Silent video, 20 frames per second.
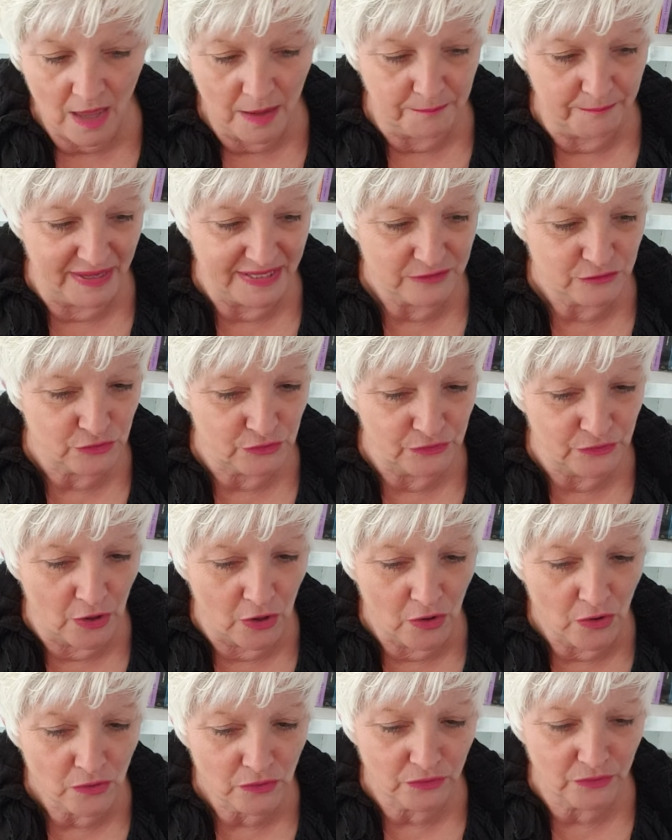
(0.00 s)

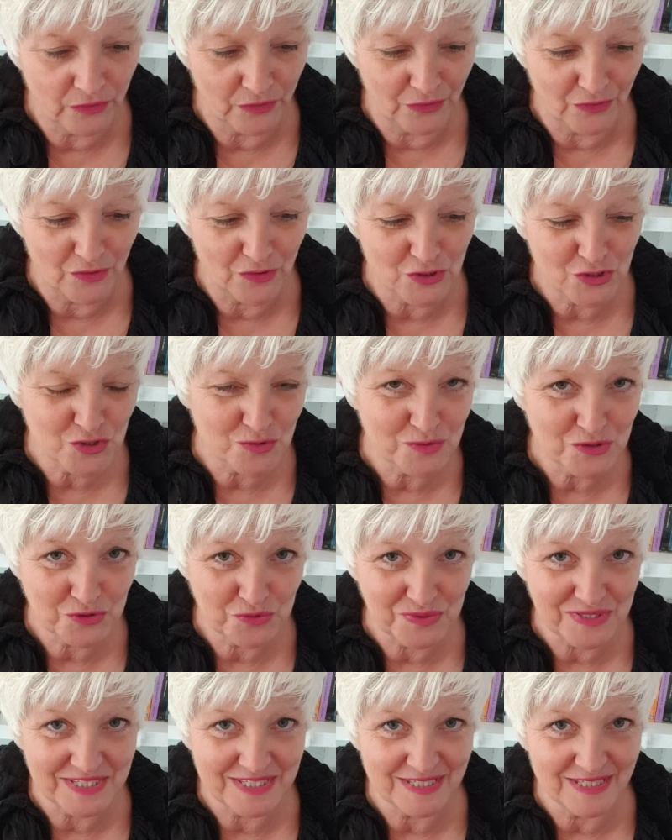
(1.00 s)
Maintenant, euh, je me
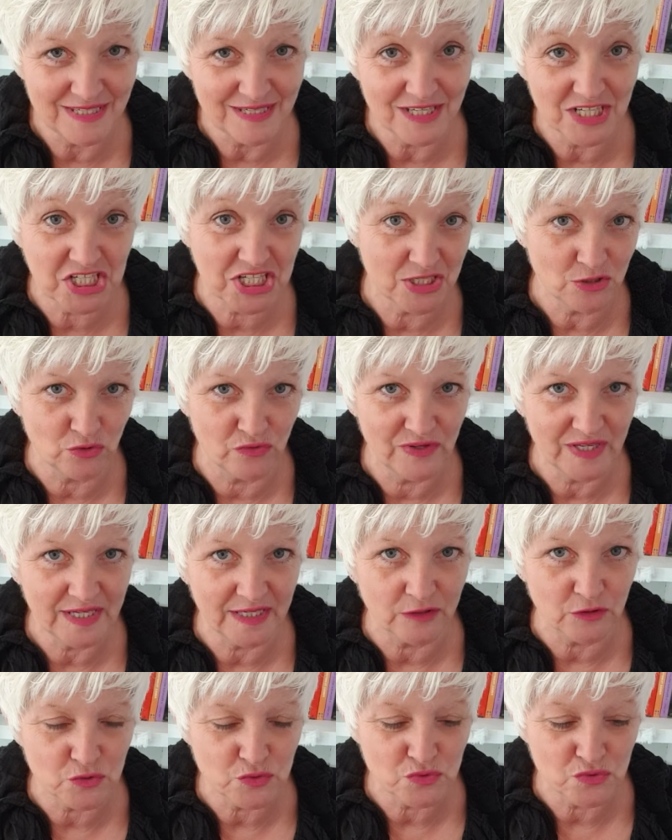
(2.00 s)
suis dit, j'ai trouvé
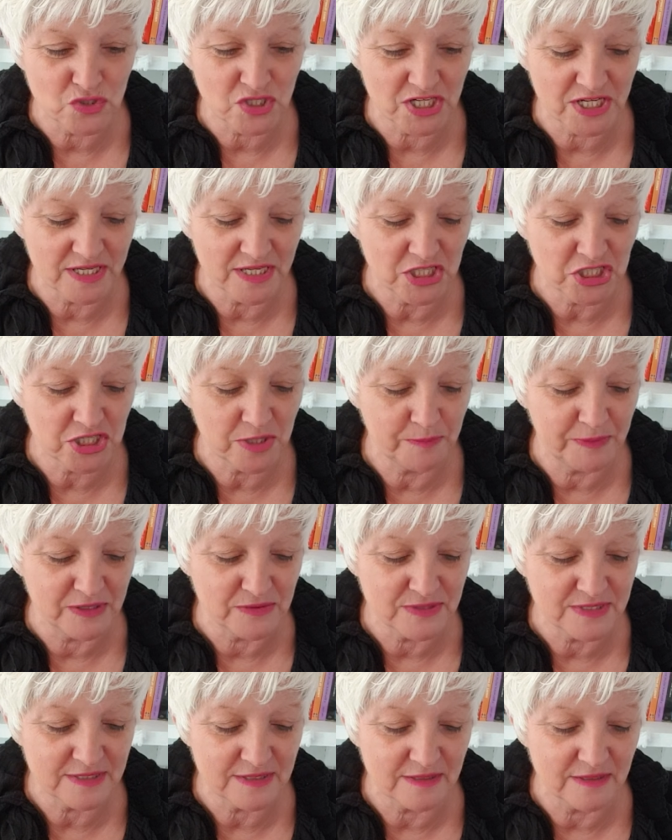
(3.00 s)
quatre sujets, j'ai
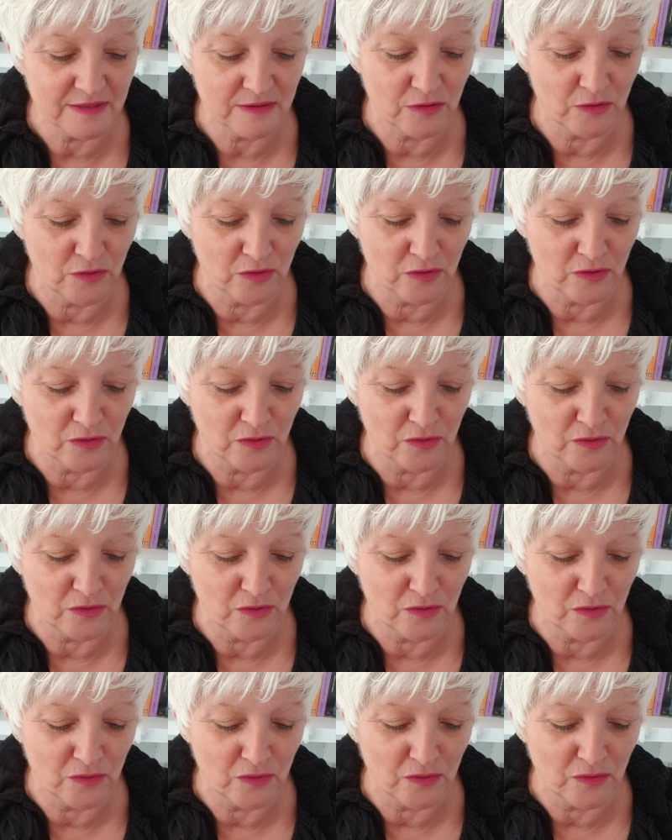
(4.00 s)
pensé
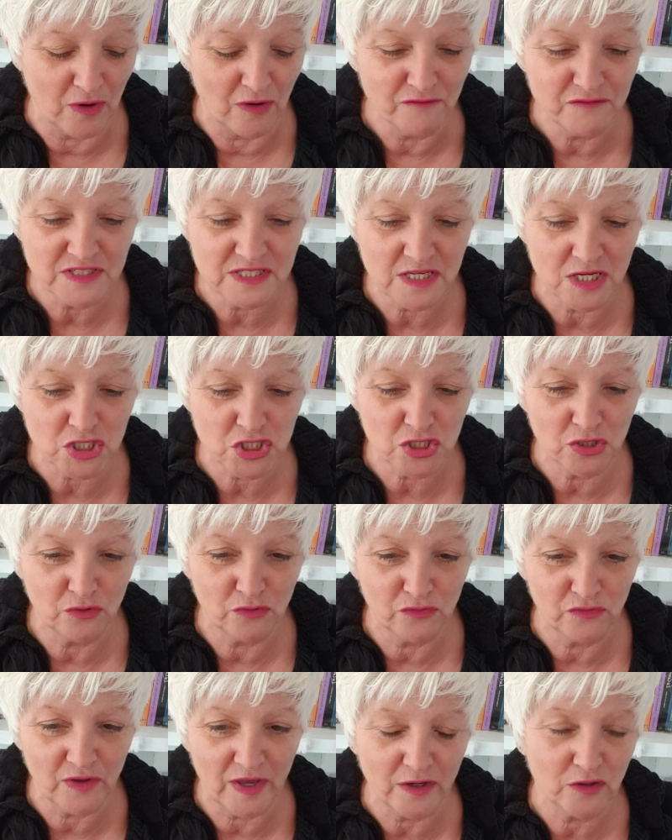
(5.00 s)
euh, envisager de
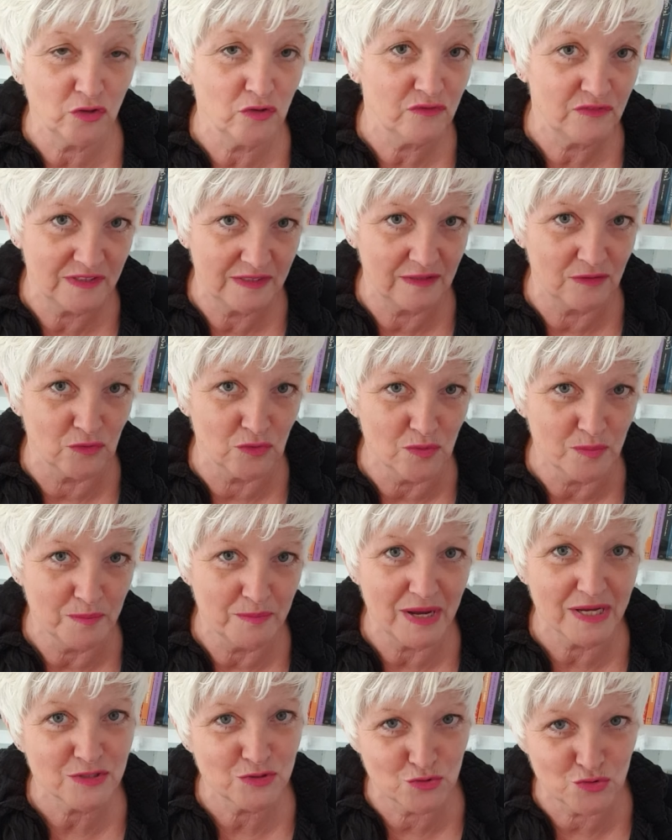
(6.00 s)
faire une vidéo
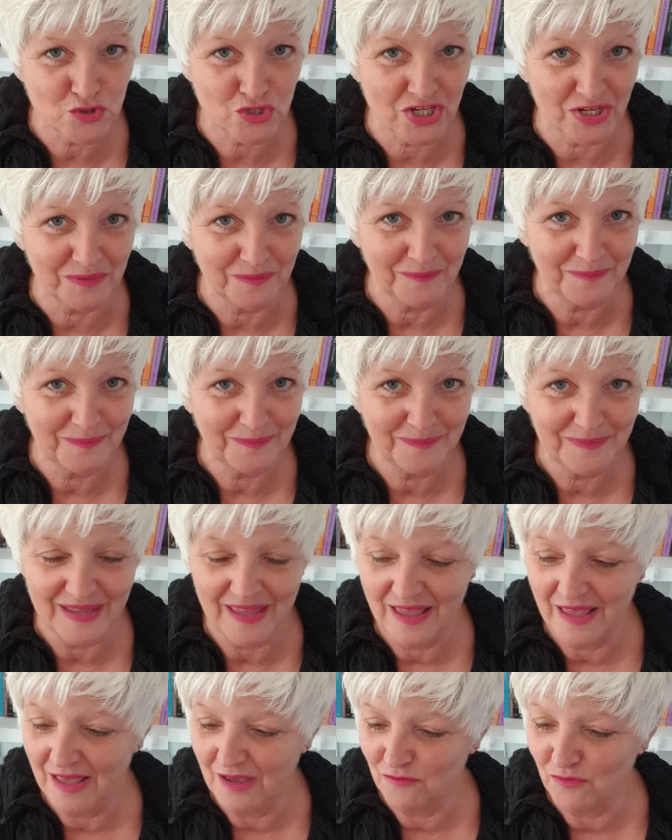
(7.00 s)
par sujet.
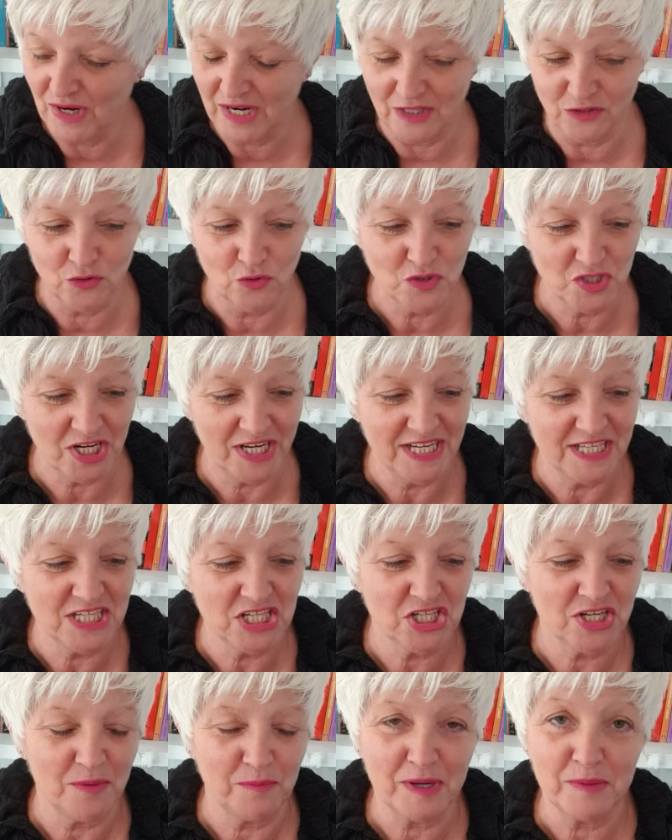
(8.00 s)
Voilà, donc j'en ai
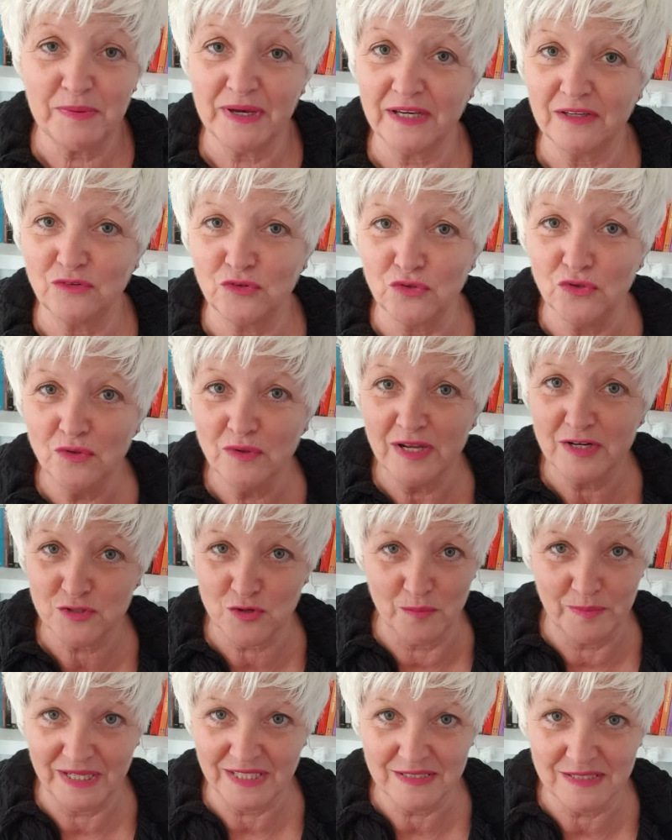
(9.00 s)
déjà préparé deux, elles
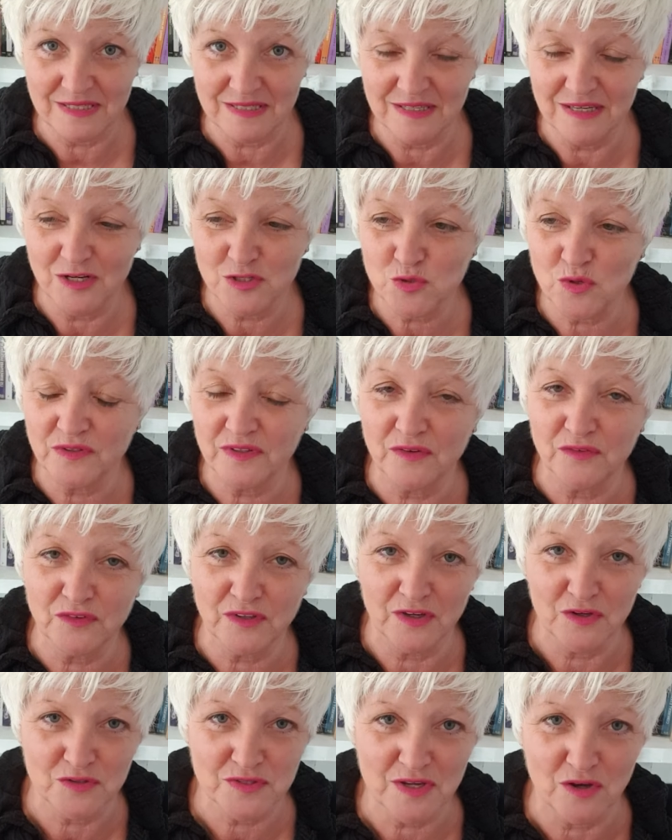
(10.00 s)
sont parties, elles sont en
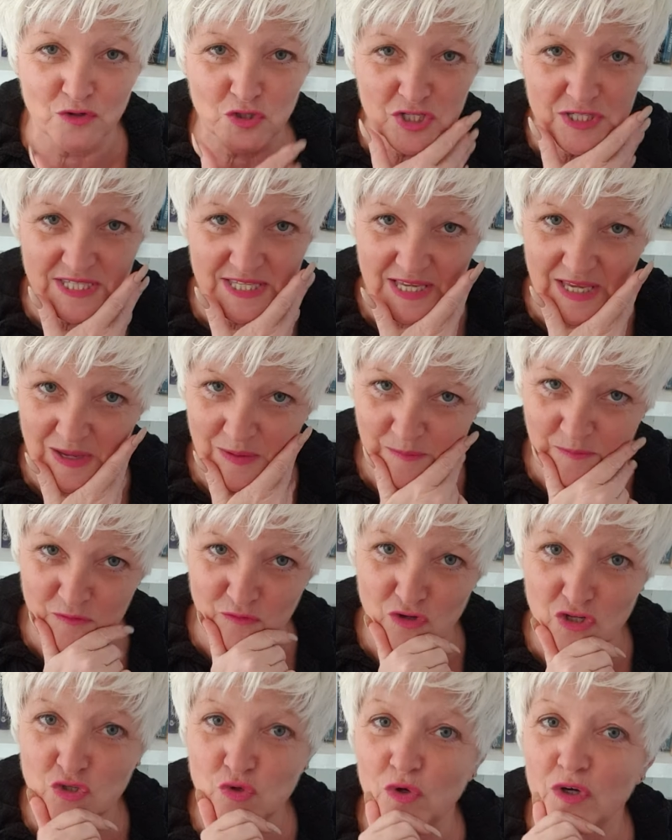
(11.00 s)
train de s'enregistrer,
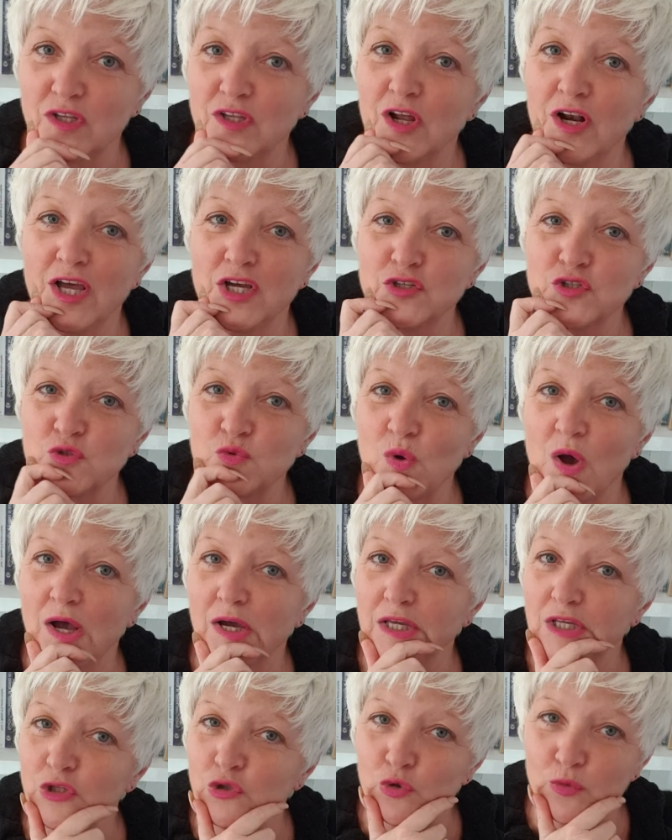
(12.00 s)
vous les aurez dans la
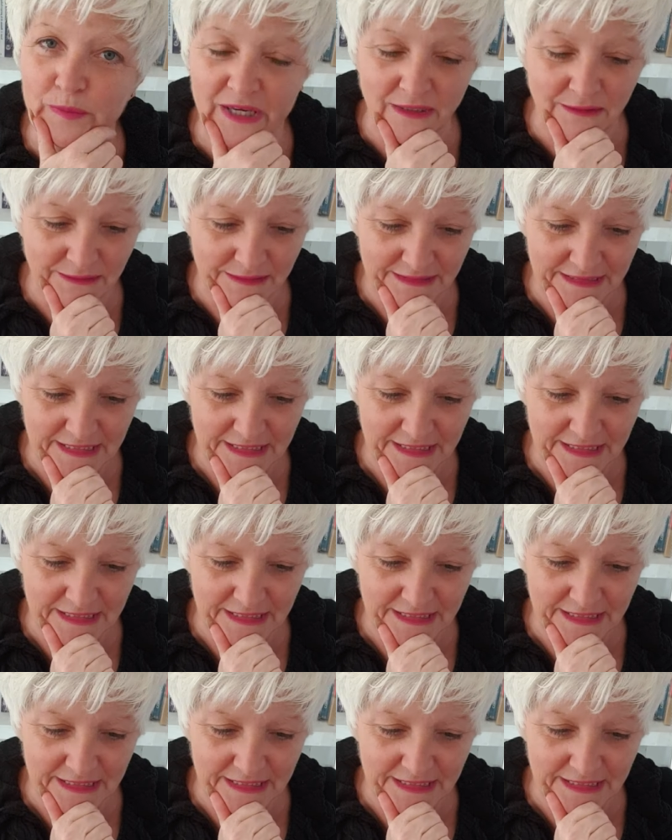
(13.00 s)
soirée demain.